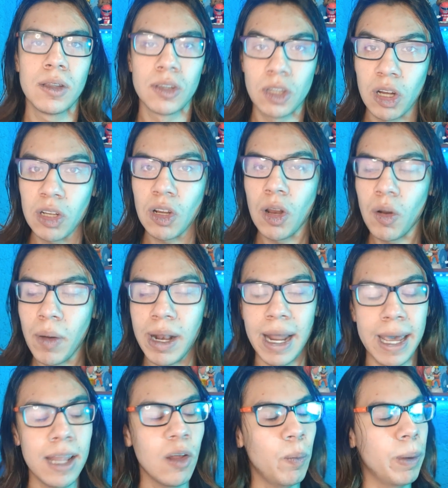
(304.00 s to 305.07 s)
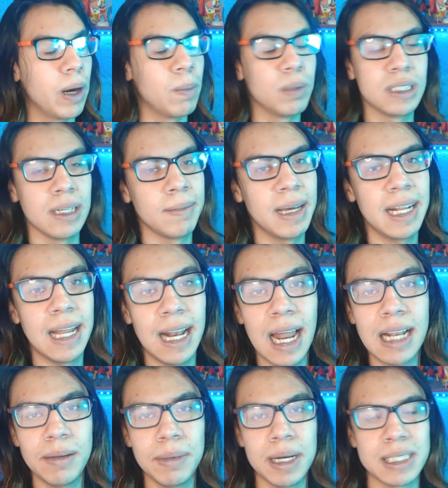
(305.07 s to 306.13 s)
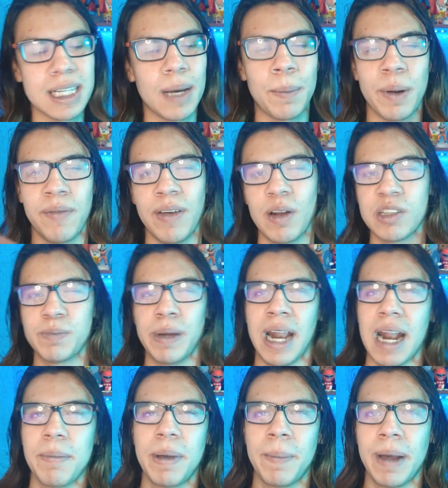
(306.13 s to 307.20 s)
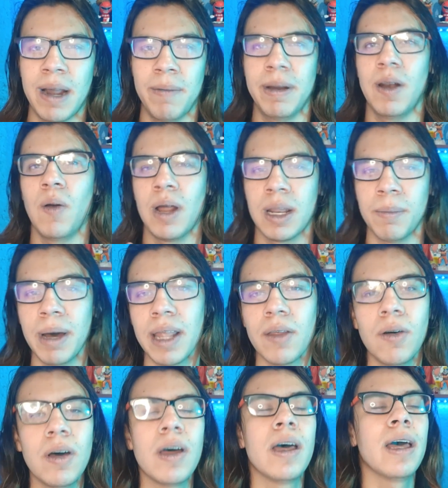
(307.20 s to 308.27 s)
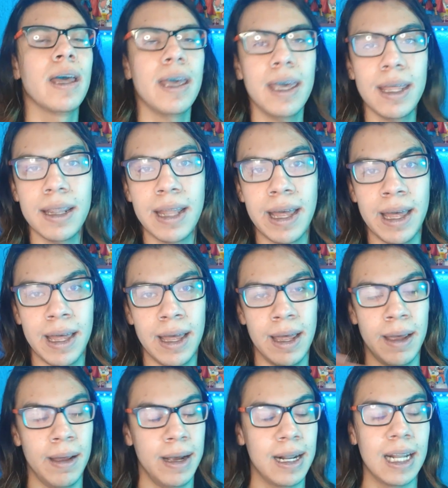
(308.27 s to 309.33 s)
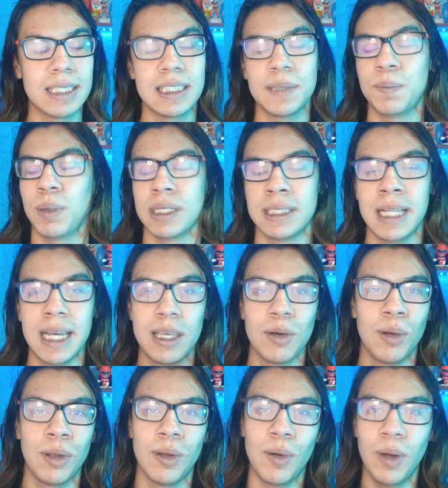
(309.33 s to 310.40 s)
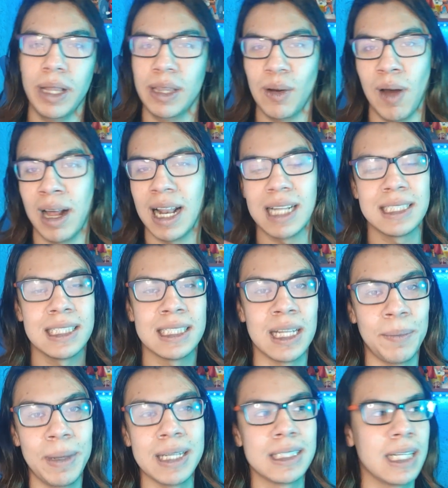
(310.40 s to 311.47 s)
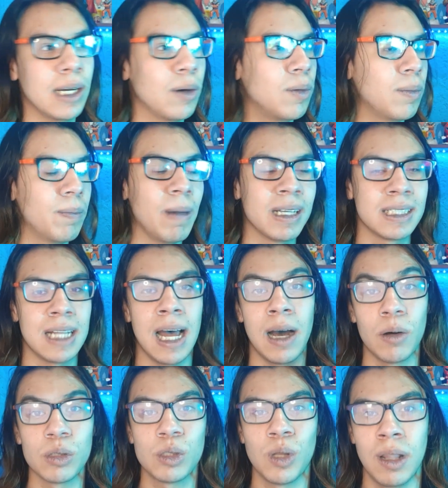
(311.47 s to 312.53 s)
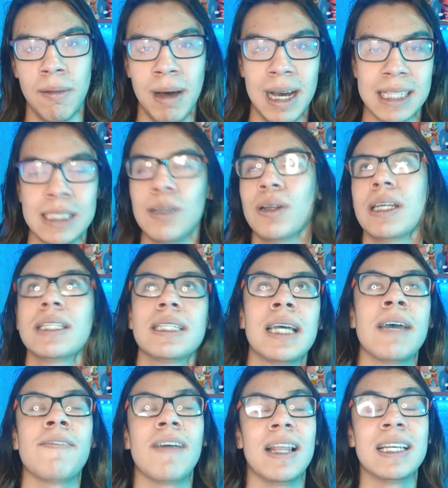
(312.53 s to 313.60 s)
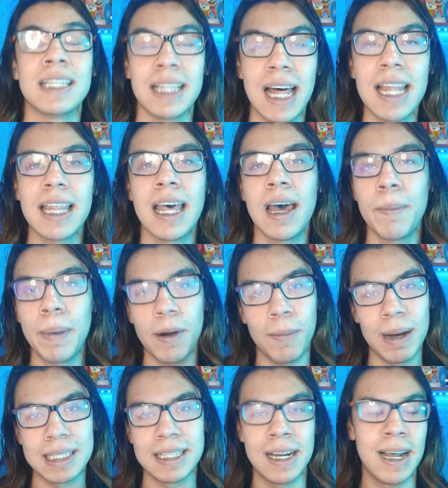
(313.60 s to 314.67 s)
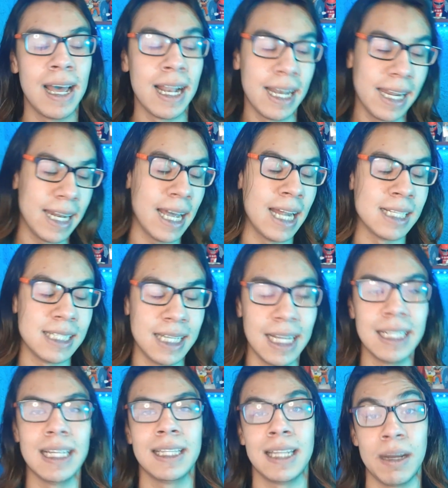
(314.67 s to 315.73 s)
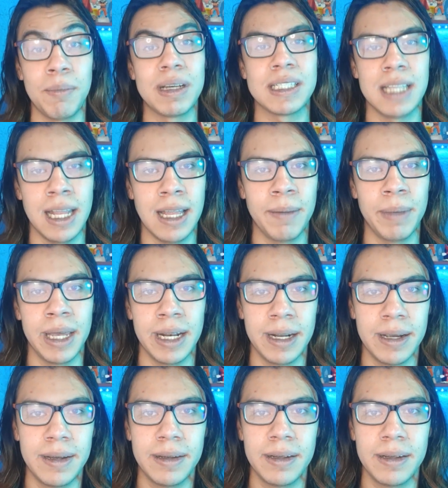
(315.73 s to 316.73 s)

No, no lo he leído, pero se viene el anime, así que prefiero esperarme para verlo animado. Y de clases, pues de hecho no entro a clases este mes, tengo hasta agosto de vacaciones, qué felicidad, pero va a ser en línea el siguiente trimestre también.